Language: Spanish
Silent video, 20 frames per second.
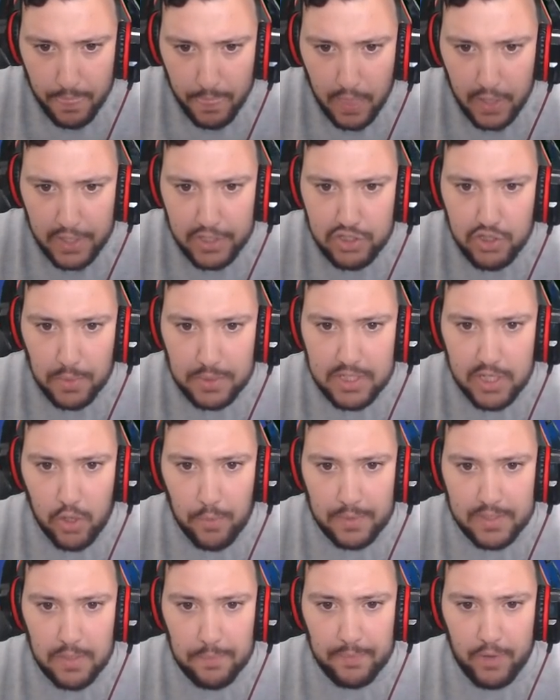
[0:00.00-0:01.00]
esto va a ser lo
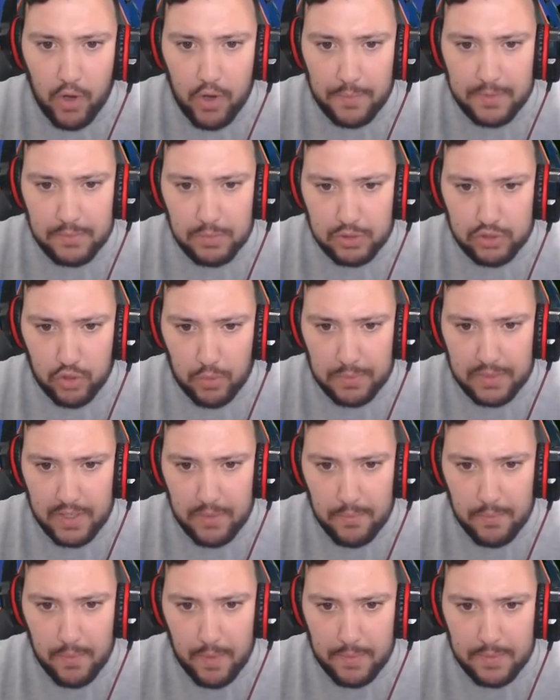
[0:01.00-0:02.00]
más épico que habéis visto,
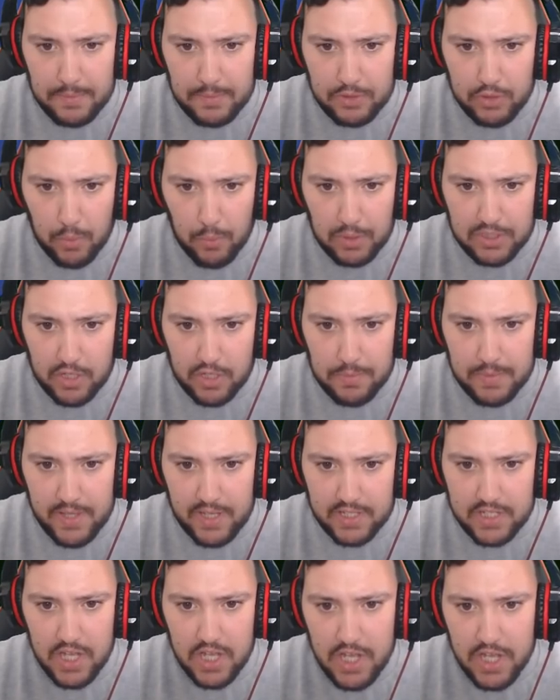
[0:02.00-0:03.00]
habéis visto en vuestras
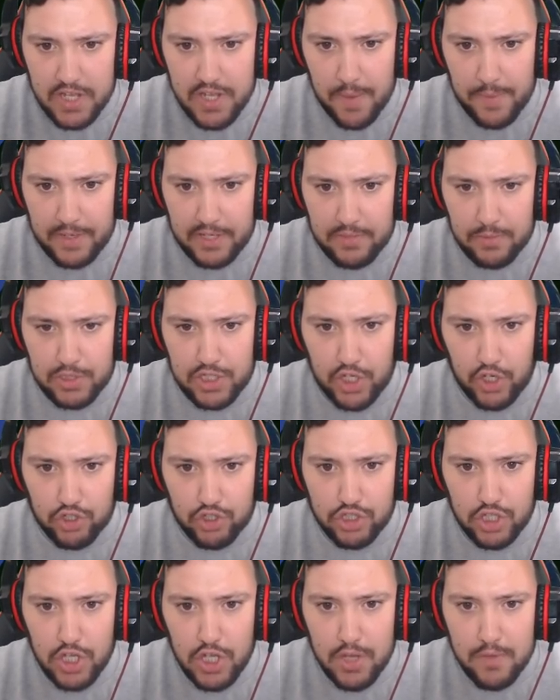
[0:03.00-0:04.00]
vidas Ya veréis,
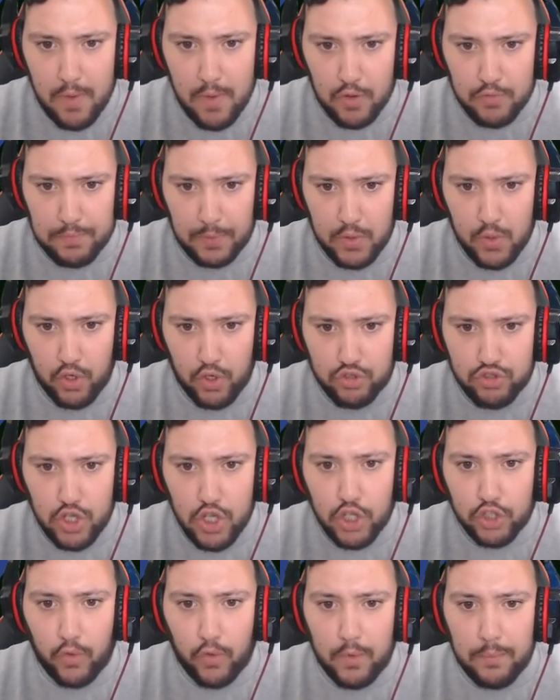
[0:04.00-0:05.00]
chicos, vamos polluelos
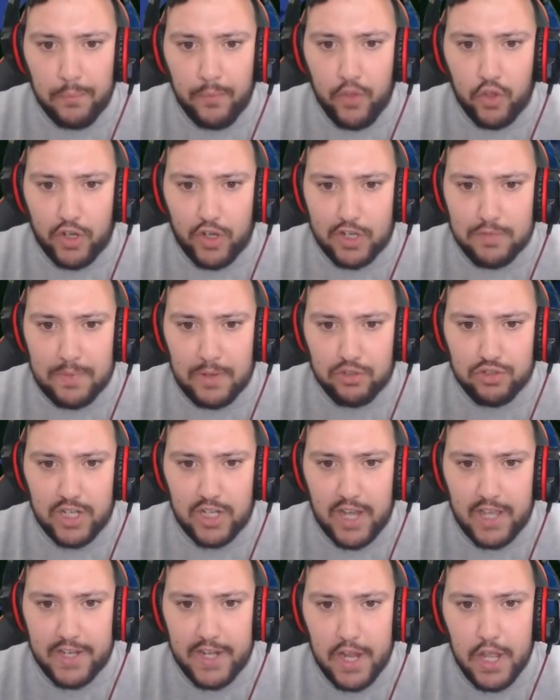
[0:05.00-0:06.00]
Todo el mundo con las manos en el
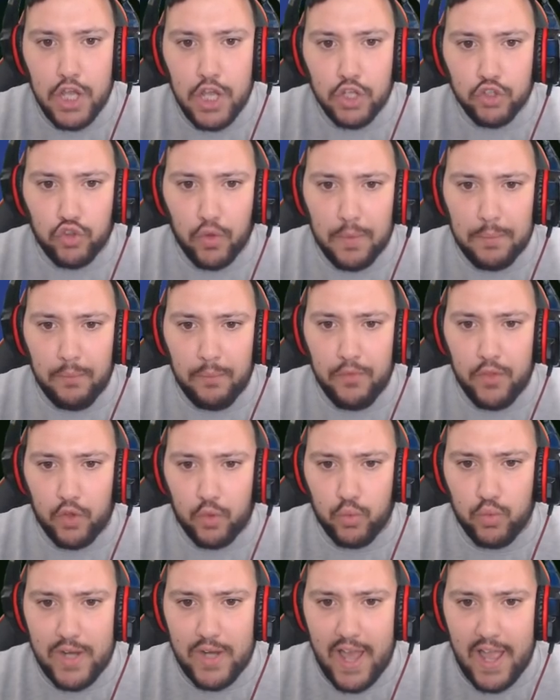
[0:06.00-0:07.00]
aire Todo el mundo
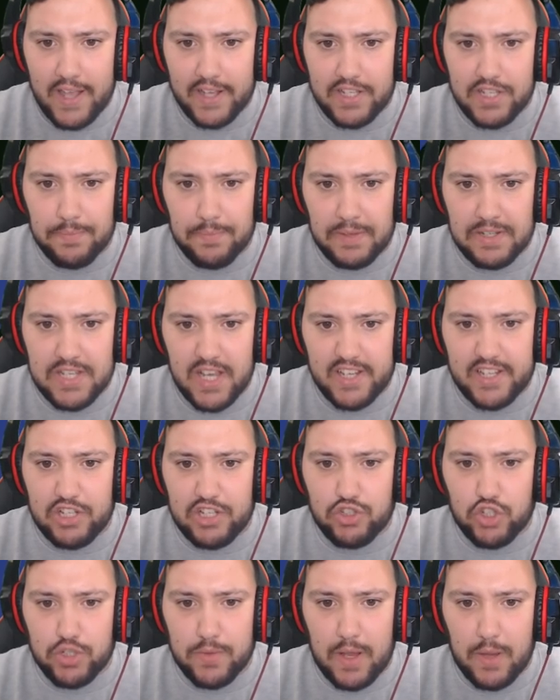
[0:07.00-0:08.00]
con un like si pensáis que
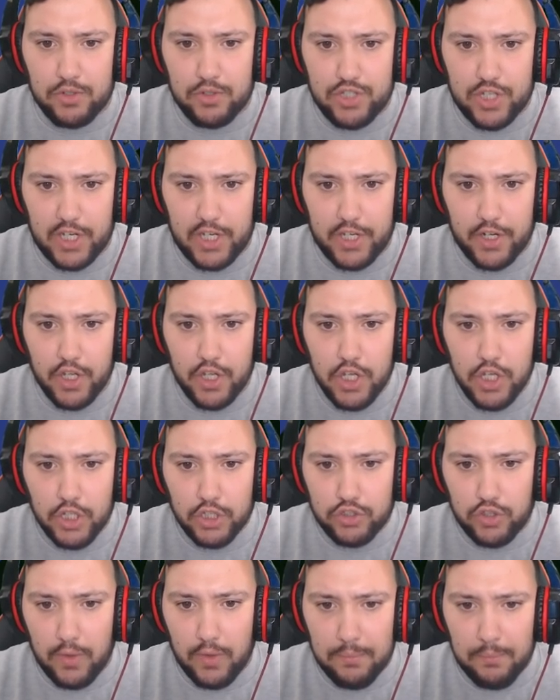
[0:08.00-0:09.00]
esto se va a conseguir
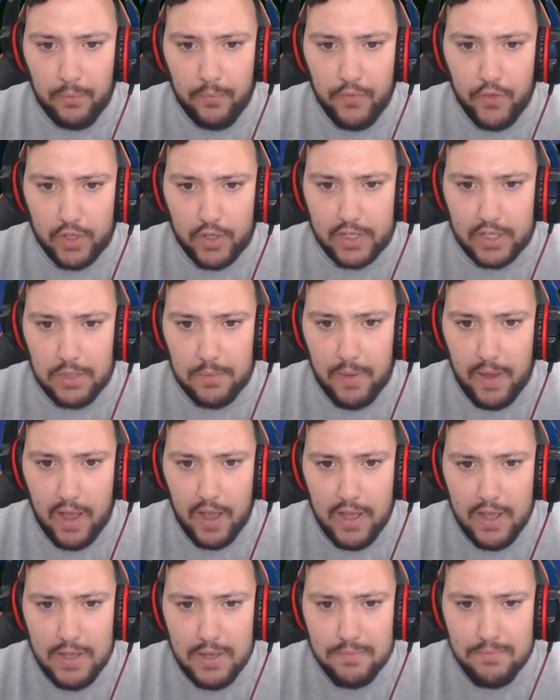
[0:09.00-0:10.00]
Todo el mundo arriba
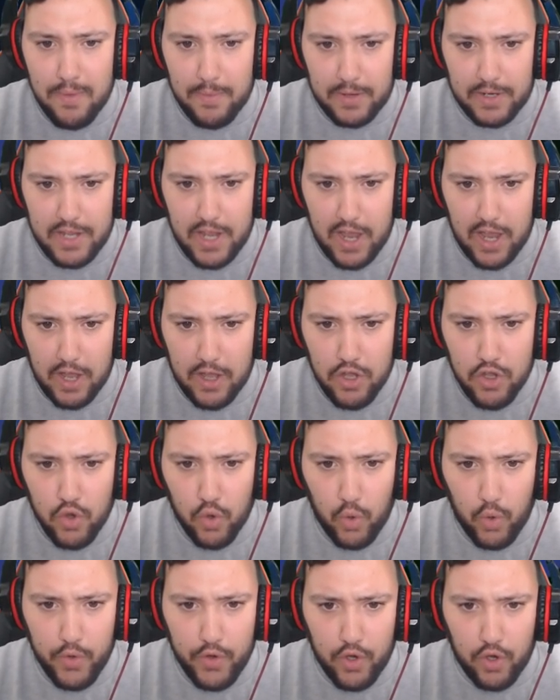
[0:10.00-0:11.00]
Vamos allá,
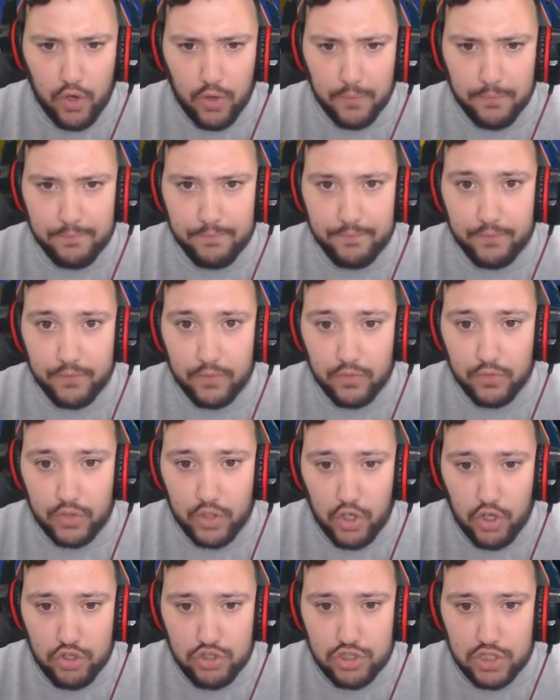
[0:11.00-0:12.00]
uno,
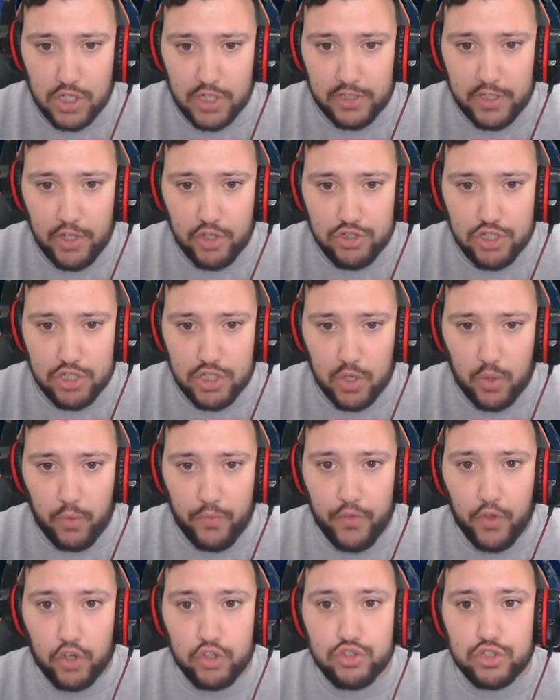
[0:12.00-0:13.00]
dos, 38
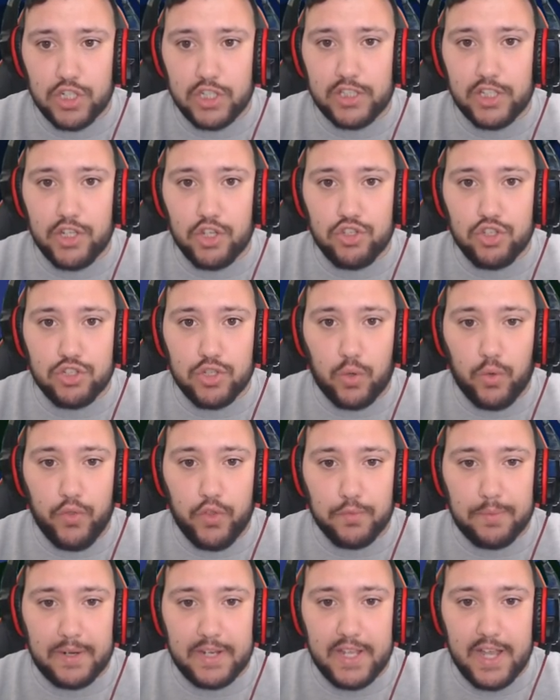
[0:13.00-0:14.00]
segundos 38
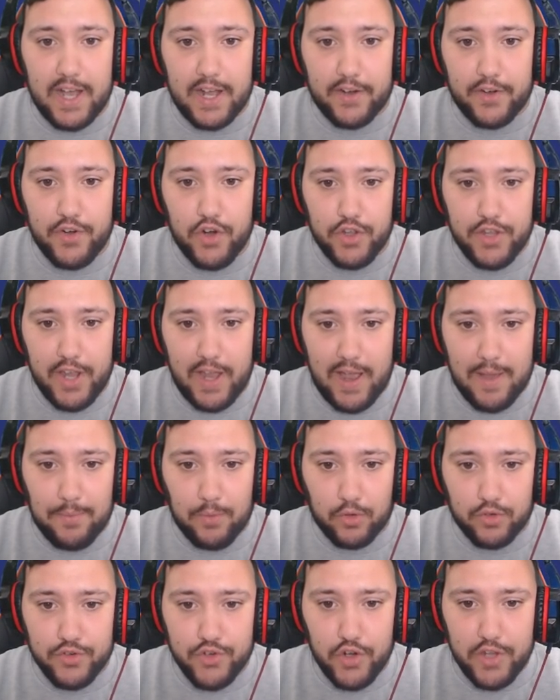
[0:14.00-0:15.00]
segundos para llegar No
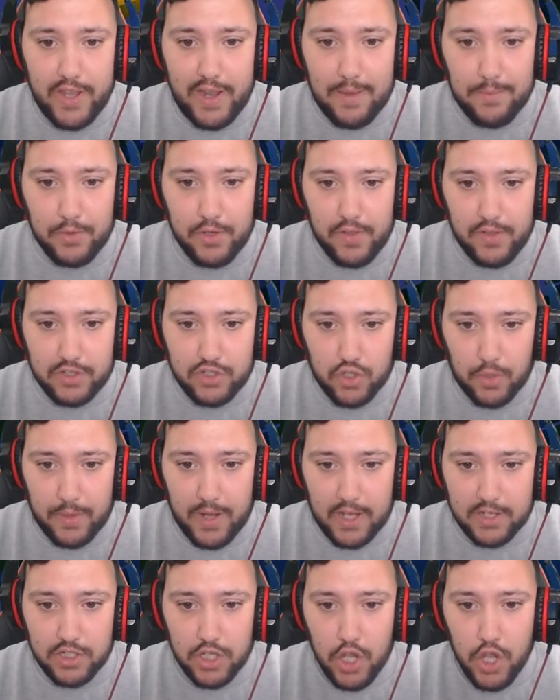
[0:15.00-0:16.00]
llegamos, no llegamos ni de
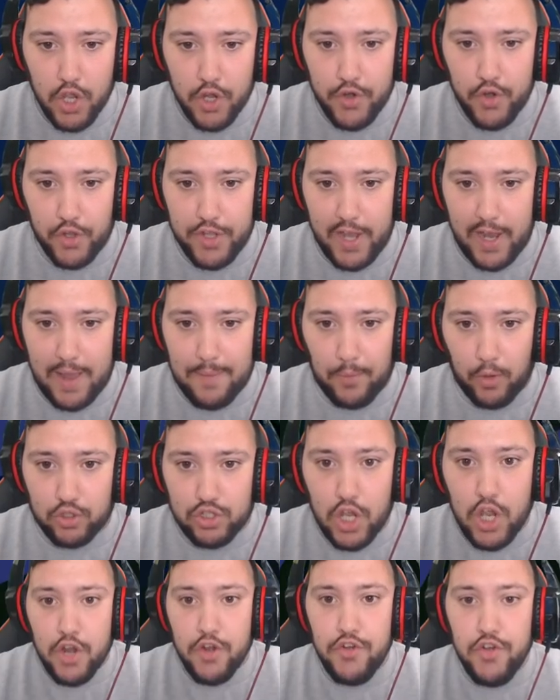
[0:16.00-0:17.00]
sobras No llegamos,
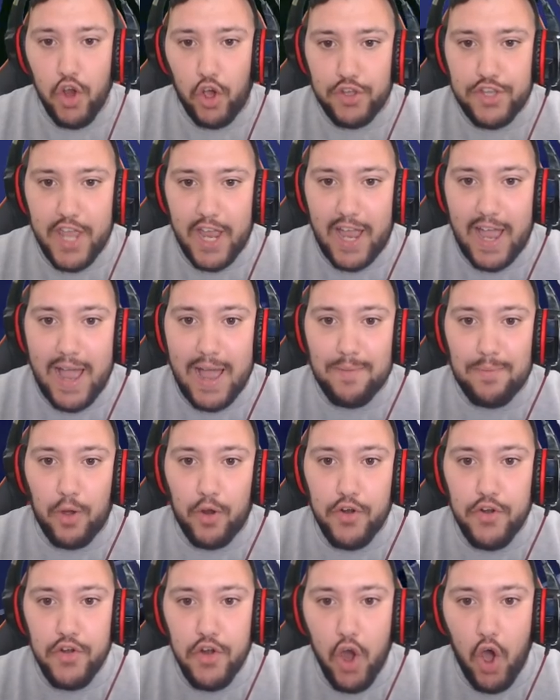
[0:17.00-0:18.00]
no llegamos,
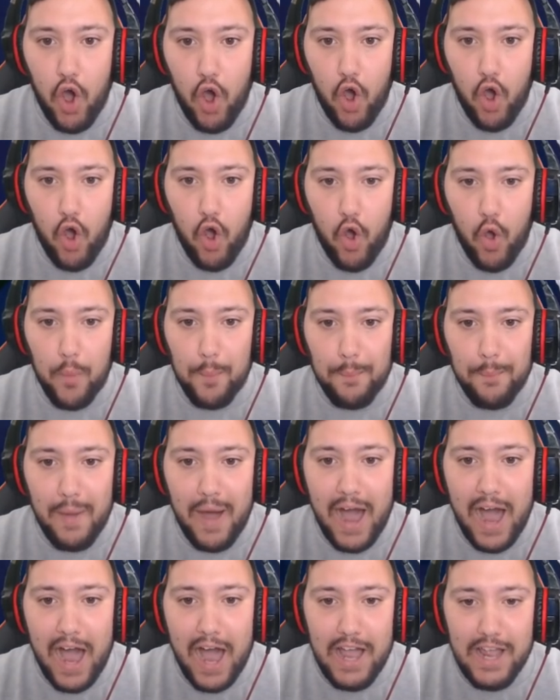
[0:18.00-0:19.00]
no
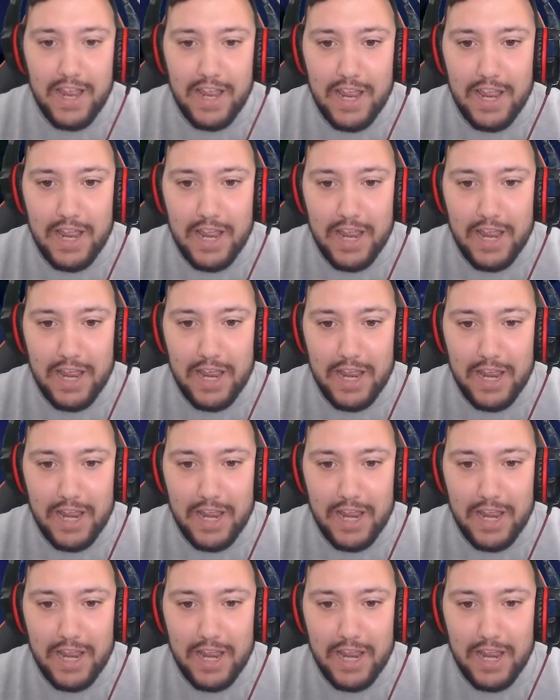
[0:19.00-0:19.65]
bye